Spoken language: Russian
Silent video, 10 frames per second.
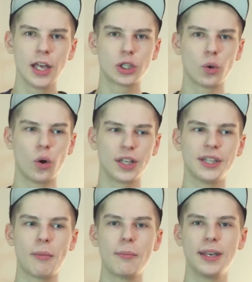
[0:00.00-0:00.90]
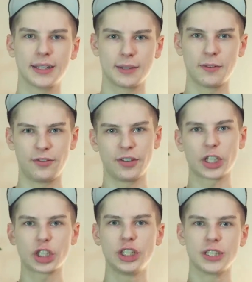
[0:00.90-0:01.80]
то на момент
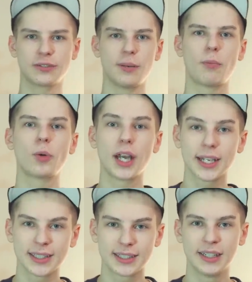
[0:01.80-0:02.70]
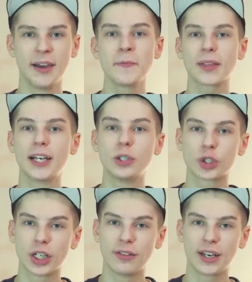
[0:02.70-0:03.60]
вершины своей популярности они
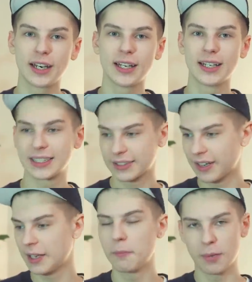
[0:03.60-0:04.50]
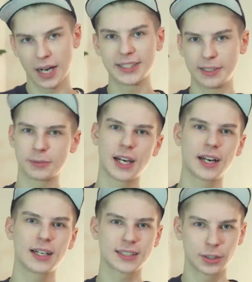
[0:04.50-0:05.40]
уже говорили своим братьям, как
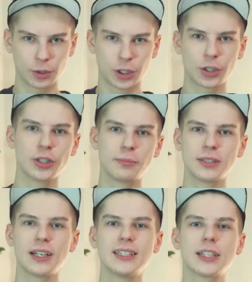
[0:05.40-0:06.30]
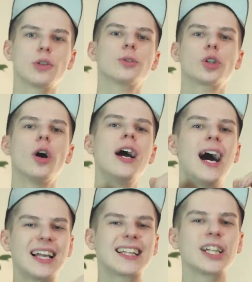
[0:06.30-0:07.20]
раз, которые еще не поднялись, о том, что
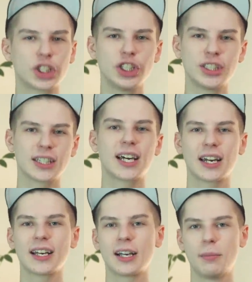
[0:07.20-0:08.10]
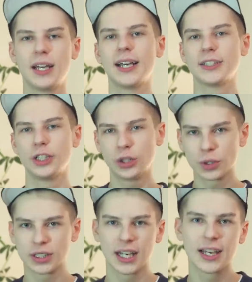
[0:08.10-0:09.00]
а откажись от крека, блядь, не
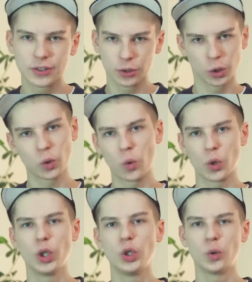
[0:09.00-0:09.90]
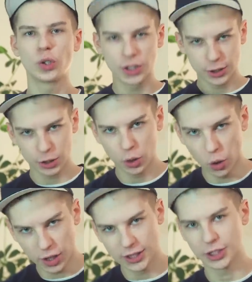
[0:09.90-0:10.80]
юзай всю эту хуйню, ты
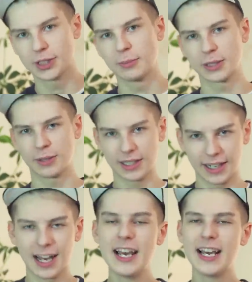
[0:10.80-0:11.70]
сдохнешь, типа, смотри,